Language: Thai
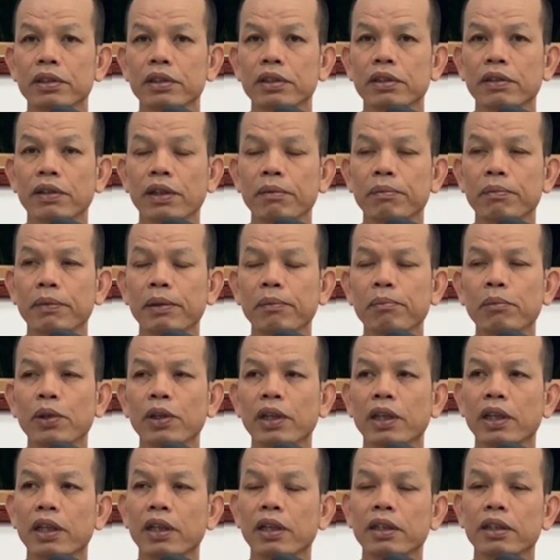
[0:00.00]
แต่ว่ามันบ่
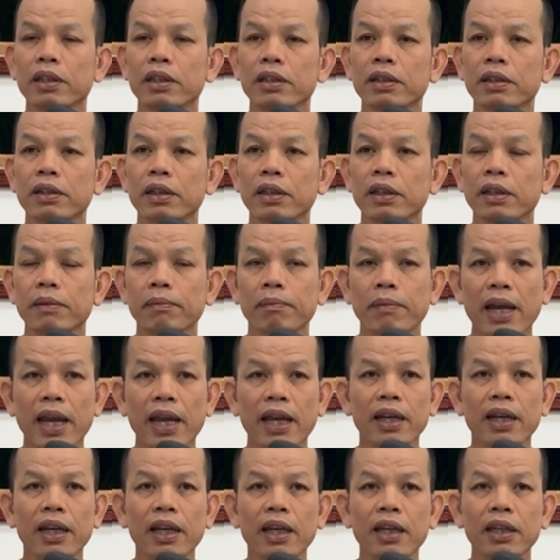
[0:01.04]
เห็นไพ่
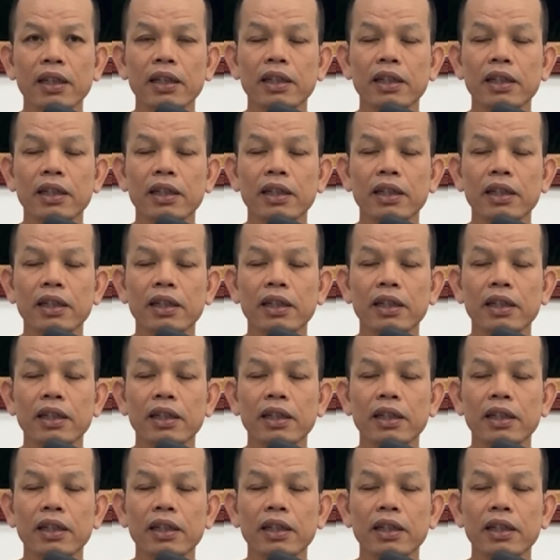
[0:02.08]
ใน